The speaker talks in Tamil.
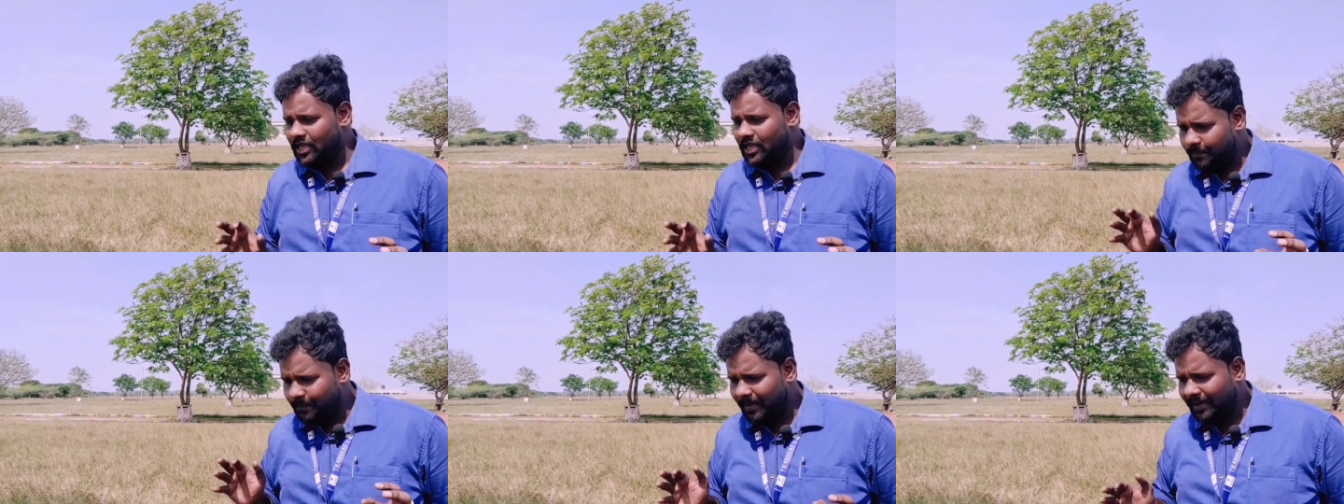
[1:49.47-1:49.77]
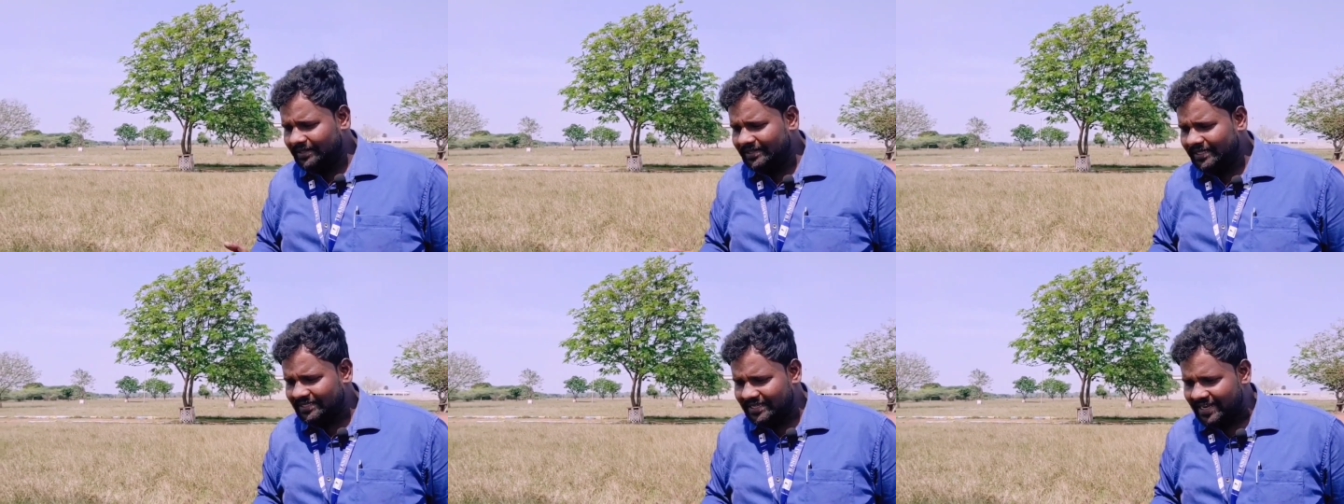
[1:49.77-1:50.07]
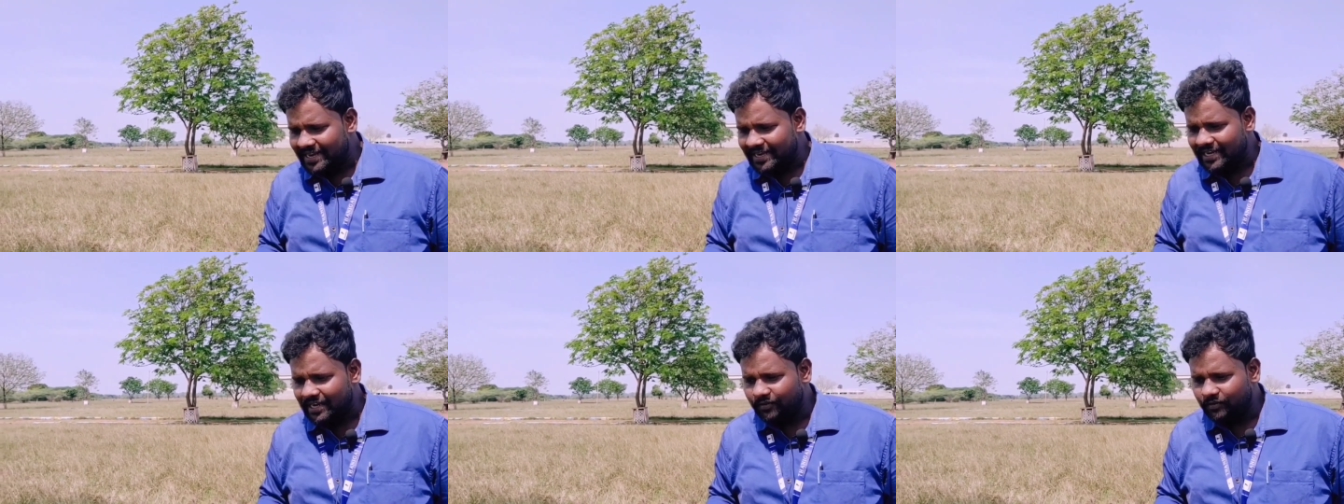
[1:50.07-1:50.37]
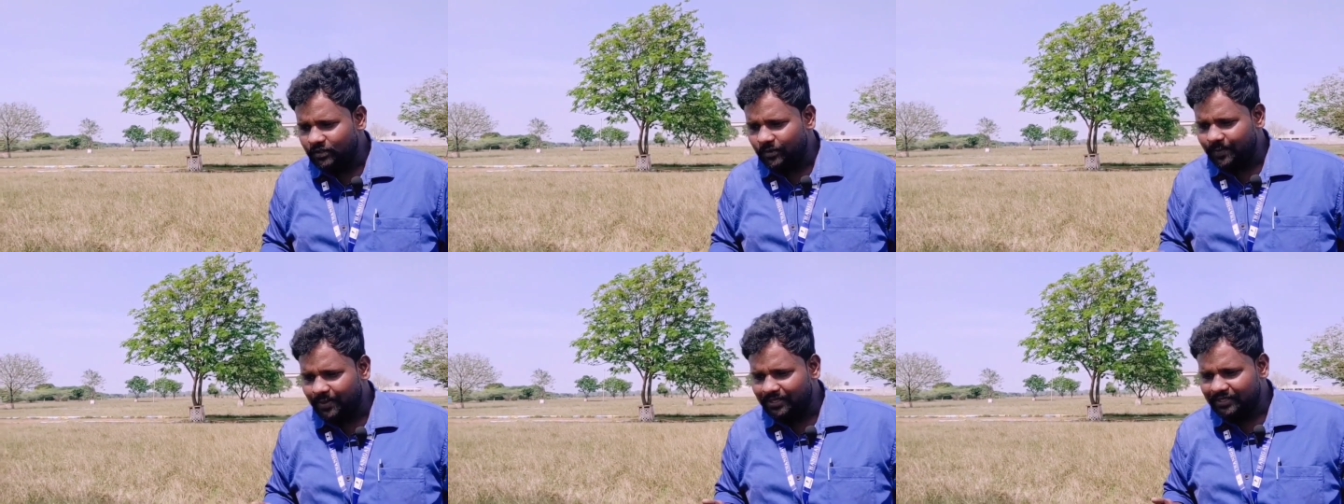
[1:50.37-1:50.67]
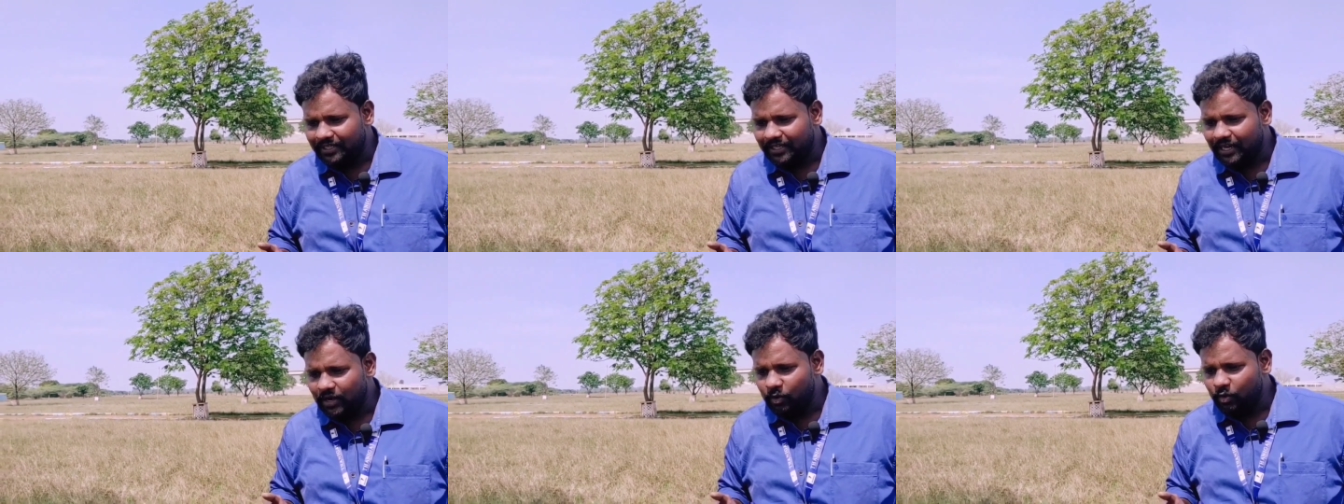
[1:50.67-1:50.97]
இப்போ இந்த சைட்டில் வந்து
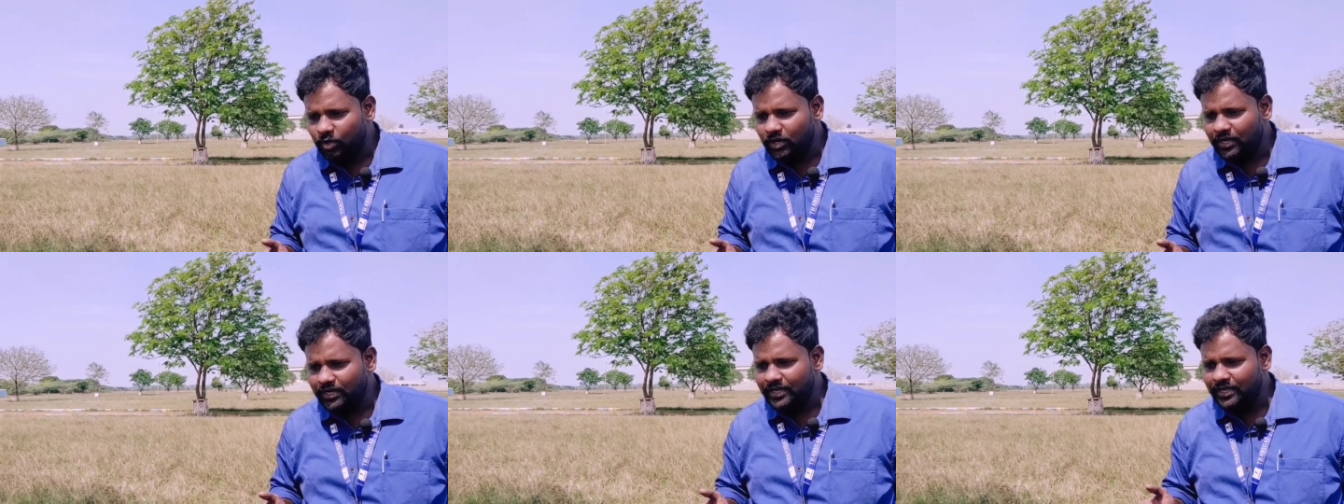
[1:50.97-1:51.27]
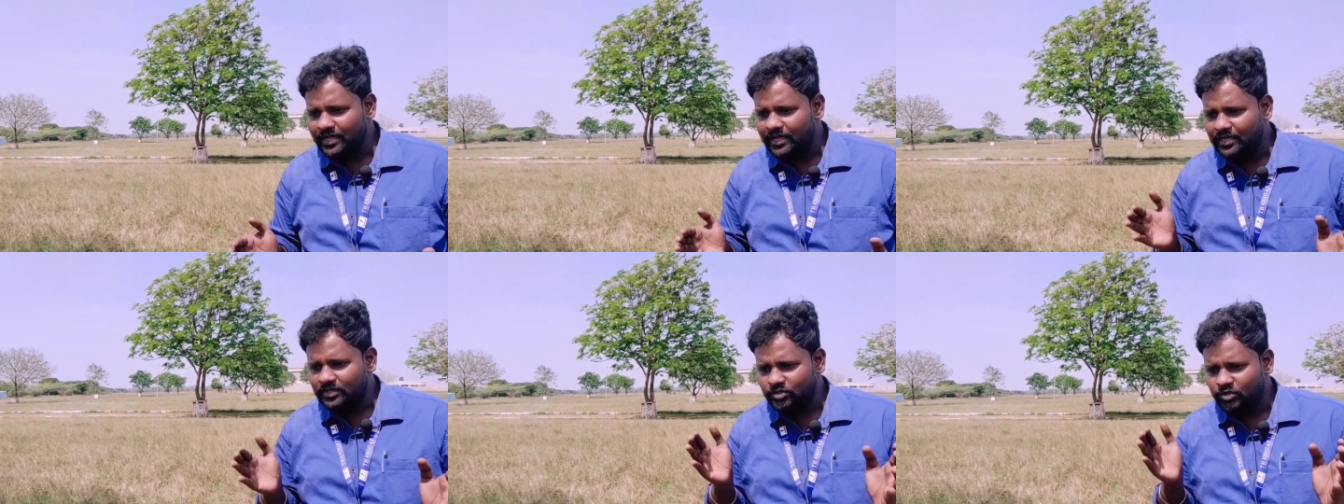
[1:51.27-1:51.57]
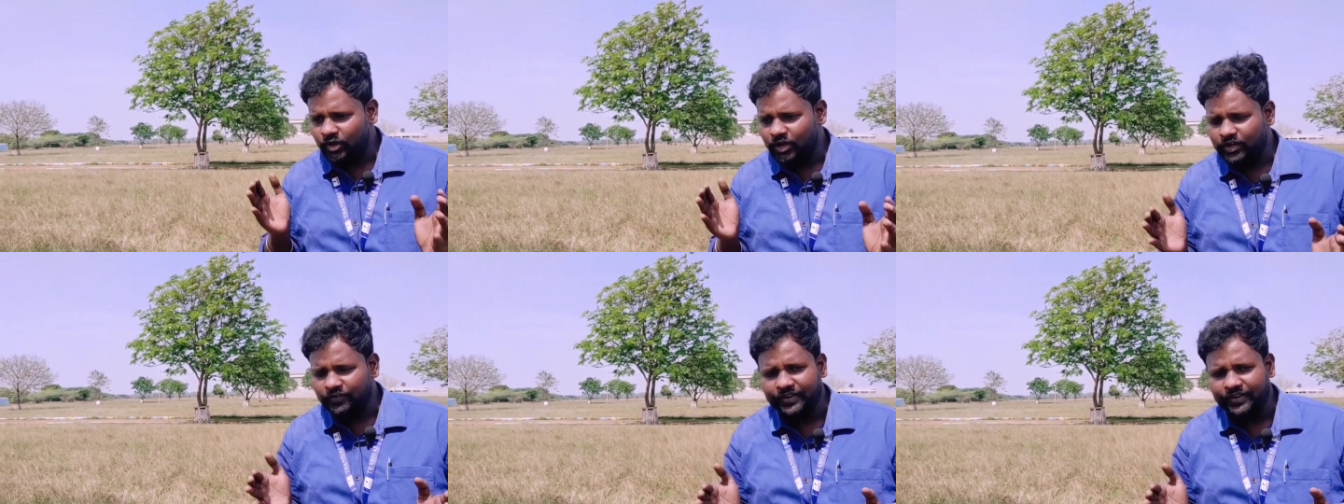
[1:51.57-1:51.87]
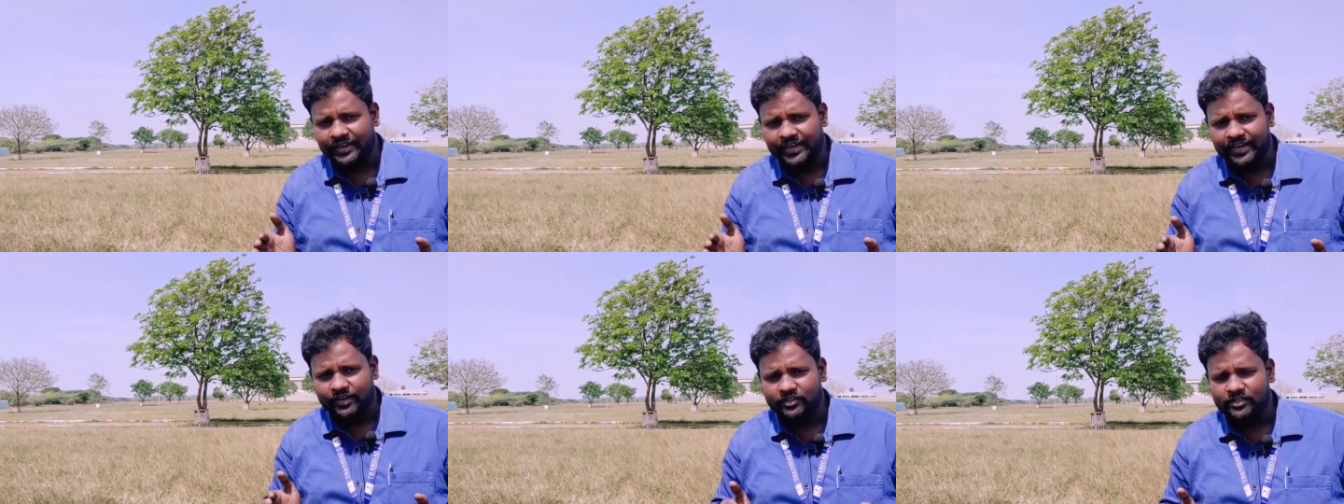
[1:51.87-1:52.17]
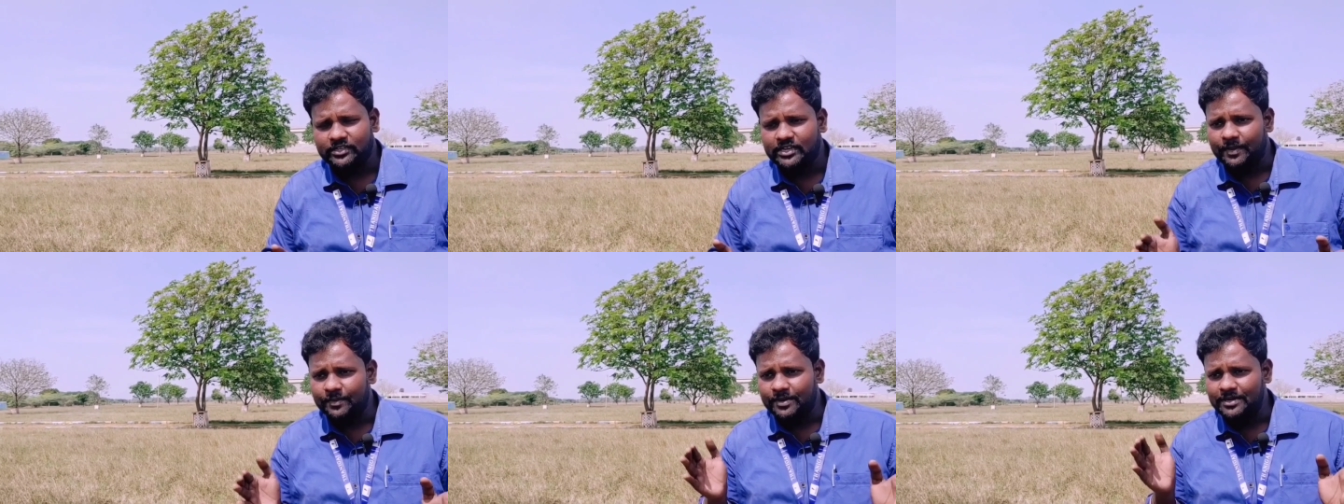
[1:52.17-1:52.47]
பார்த்தீங்கன்னா உங்களுக்கு ஸ்கொயர் ஃபீட் ரேட்
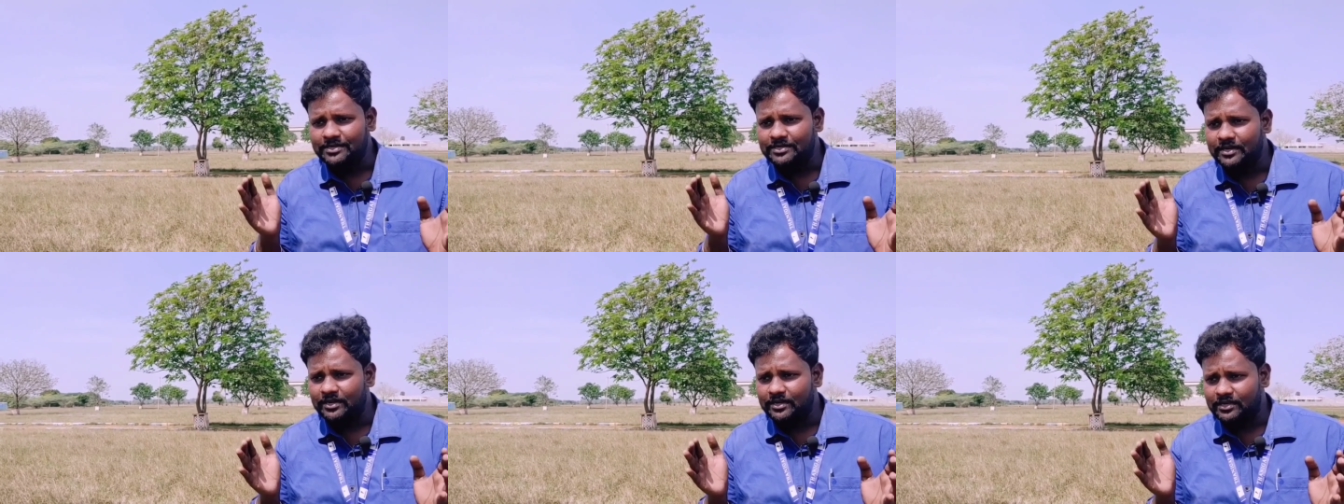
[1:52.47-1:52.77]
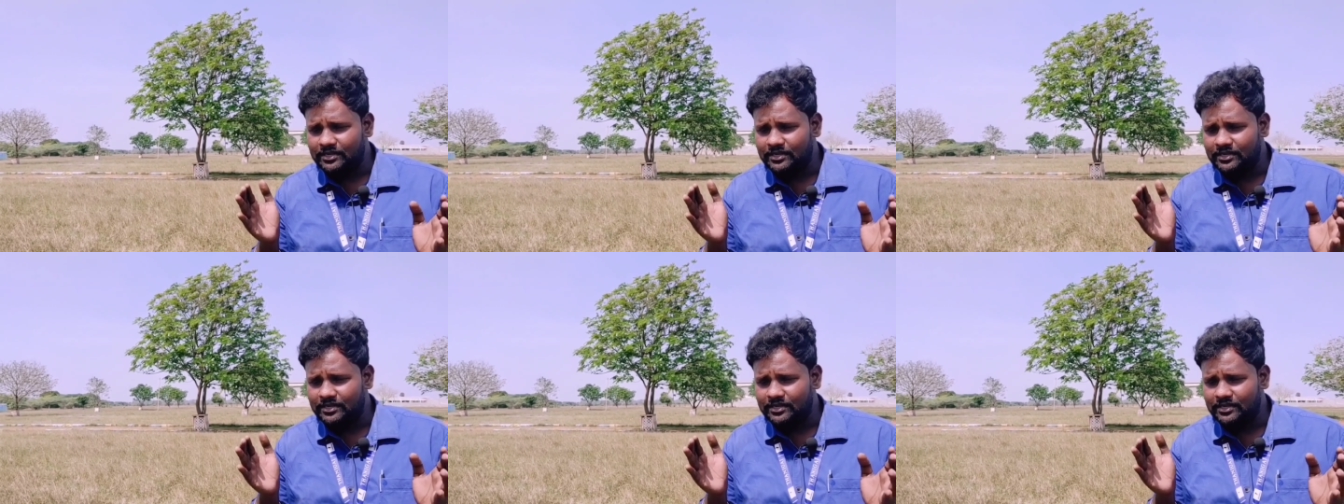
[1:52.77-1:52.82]
வந்து டபுள்